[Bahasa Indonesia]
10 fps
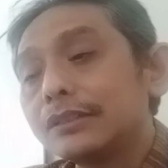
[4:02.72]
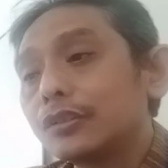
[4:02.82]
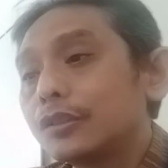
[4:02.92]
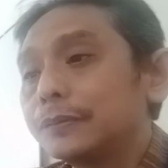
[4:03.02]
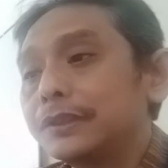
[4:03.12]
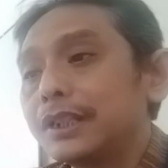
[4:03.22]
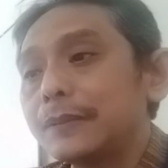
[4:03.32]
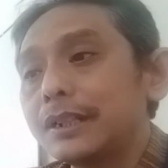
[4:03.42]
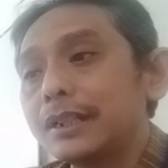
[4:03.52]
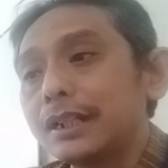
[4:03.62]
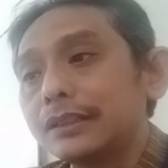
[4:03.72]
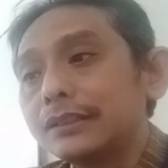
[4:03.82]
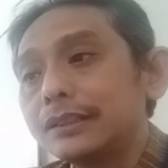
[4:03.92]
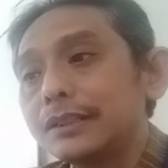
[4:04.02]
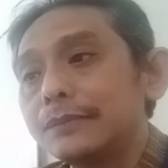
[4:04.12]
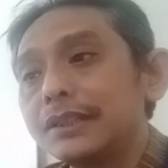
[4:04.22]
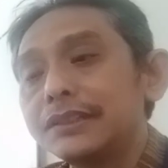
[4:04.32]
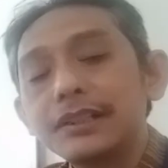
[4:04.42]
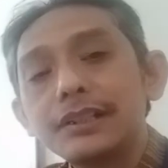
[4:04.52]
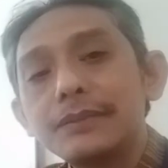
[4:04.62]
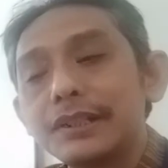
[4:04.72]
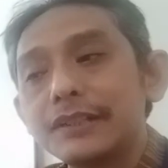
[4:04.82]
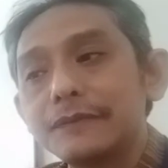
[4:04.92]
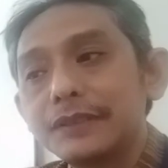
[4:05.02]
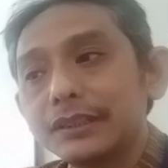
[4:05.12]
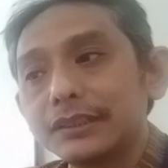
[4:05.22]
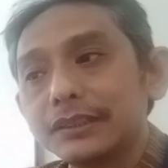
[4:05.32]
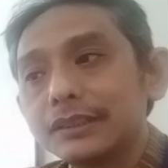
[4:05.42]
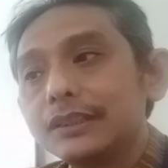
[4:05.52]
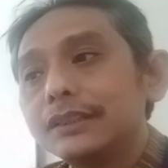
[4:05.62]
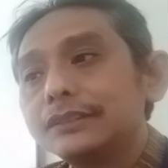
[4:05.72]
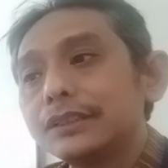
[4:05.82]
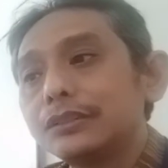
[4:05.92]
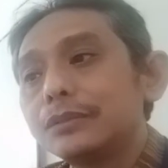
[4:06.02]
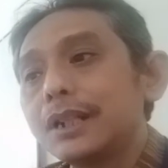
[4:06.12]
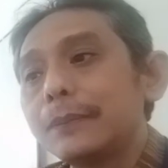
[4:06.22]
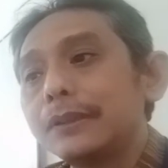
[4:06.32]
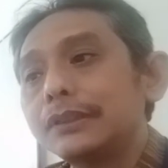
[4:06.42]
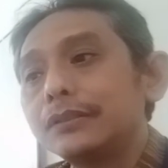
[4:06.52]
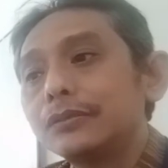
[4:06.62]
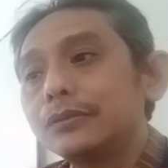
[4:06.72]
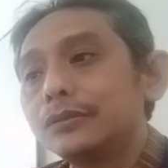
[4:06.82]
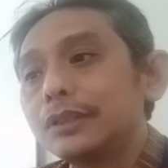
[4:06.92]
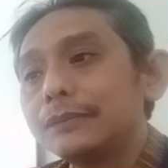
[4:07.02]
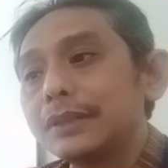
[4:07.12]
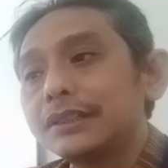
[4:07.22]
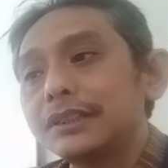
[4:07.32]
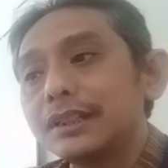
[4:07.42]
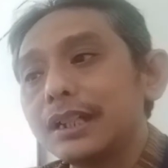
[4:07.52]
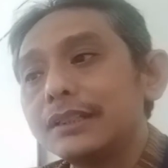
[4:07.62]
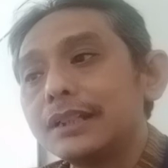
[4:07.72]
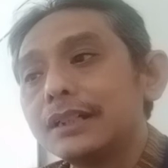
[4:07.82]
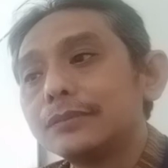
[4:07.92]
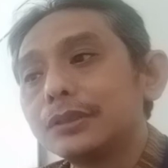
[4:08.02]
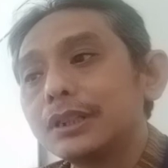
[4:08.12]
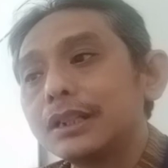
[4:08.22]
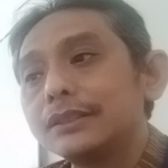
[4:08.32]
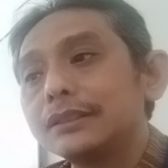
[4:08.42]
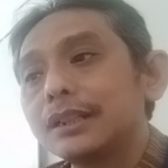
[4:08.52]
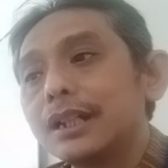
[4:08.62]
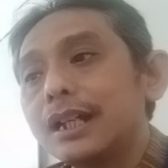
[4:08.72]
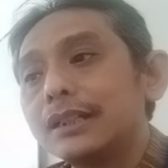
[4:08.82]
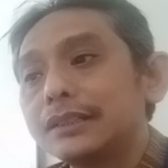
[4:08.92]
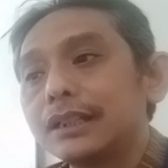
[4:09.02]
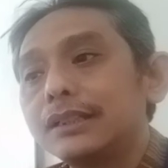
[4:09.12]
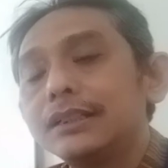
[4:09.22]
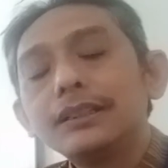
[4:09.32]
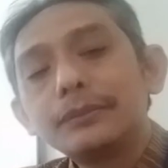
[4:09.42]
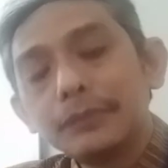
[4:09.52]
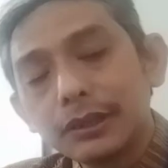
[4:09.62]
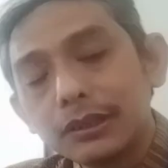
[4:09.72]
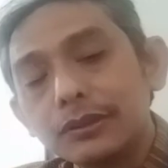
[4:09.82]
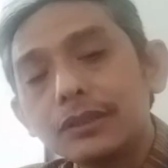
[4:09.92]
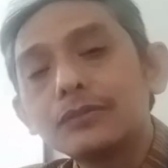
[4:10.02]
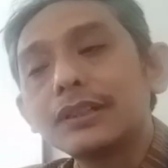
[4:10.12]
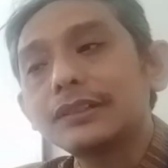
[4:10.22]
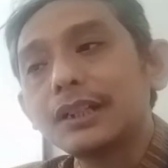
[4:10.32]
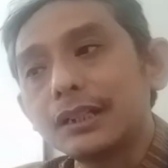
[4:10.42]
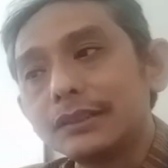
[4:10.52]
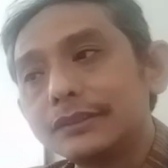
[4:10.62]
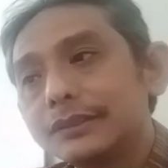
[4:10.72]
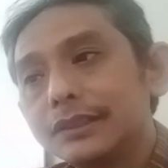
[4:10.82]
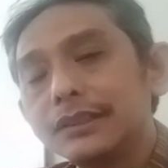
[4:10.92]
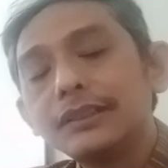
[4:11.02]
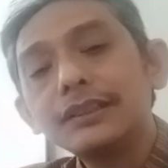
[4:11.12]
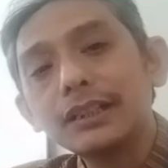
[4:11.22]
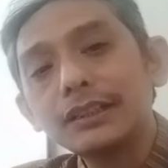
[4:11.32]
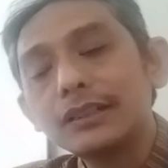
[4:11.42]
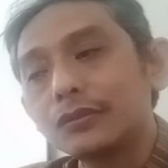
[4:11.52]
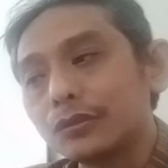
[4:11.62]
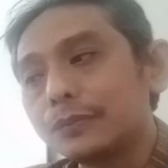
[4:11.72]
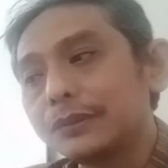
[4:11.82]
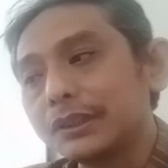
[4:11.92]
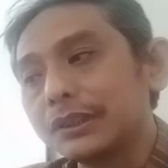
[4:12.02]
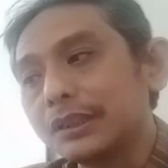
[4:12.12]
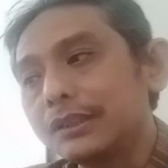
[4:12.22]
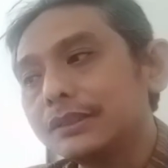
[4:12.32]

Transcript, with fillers: korupsi yang paling atas adalah material benefit, yaitu mendapatkan keuntungan material yang bukan haknya melalui kekuasaan. Ini tingkatan korupsi ya.